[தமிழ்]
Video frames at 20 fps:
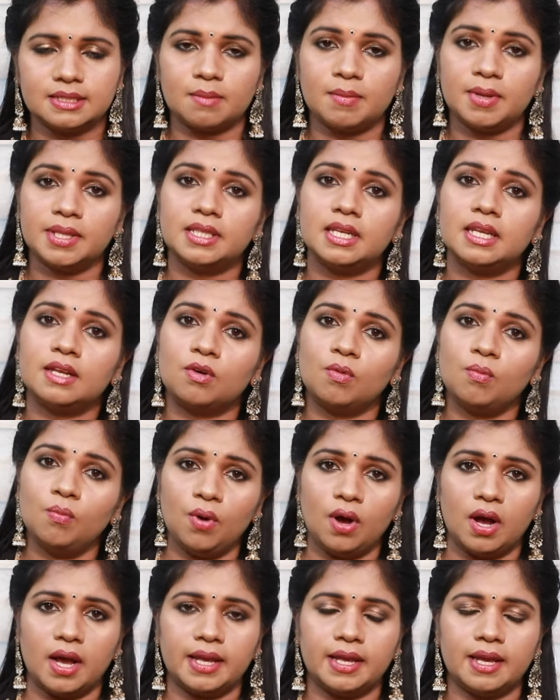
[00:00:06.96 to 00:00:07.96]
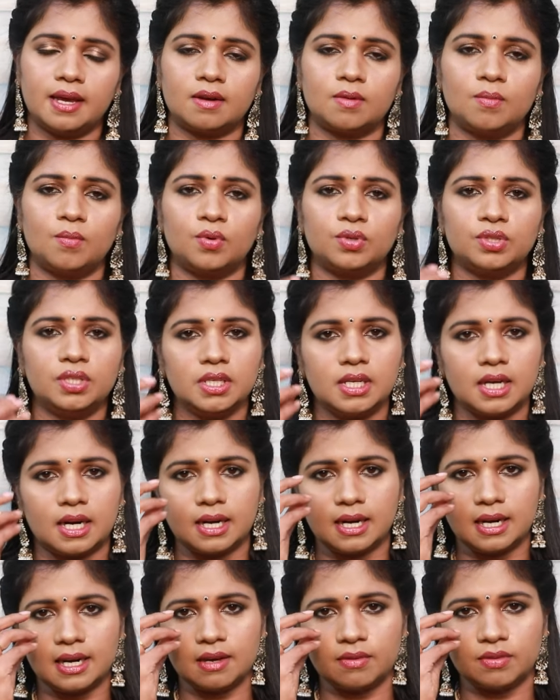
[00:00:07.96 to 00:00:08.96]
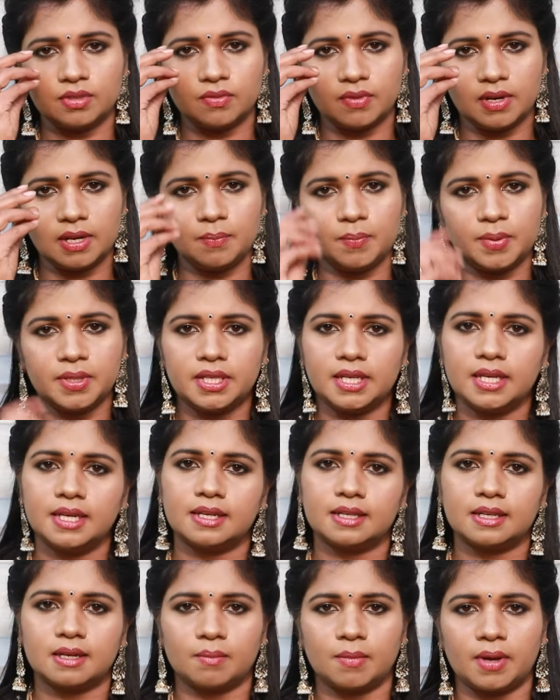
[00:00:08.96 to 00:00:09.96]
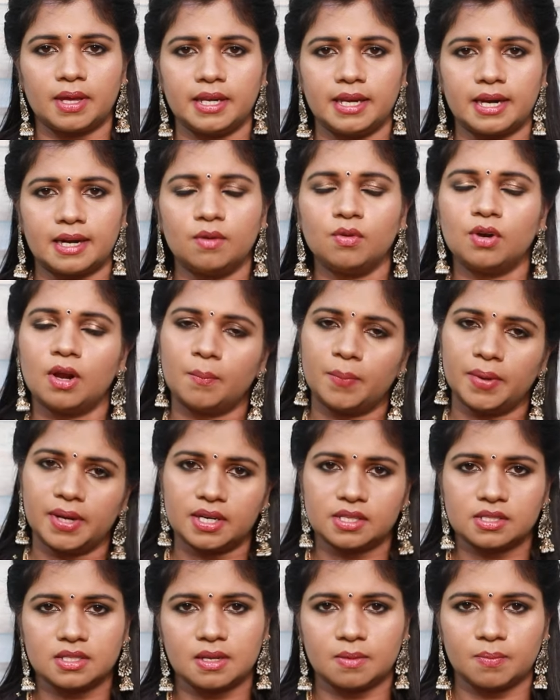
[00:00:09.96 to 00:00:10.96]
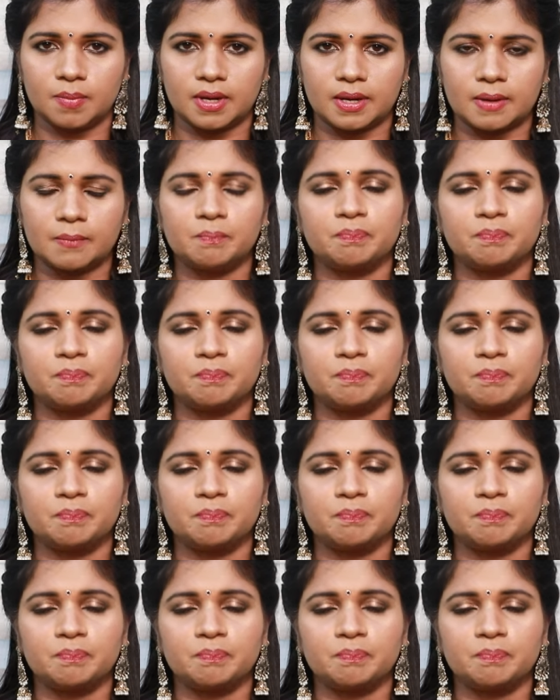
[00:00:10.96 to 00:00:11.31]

சமயத்தில் ரொம்ப ஹையாக இருக்கும்போது கண்ணெல்லாம் வந்து வெளியே பிதுக்கிட்டு இருக்கிற மாதிரியான ஒரு அப்பியரன்ஸில் இருப்பாங்க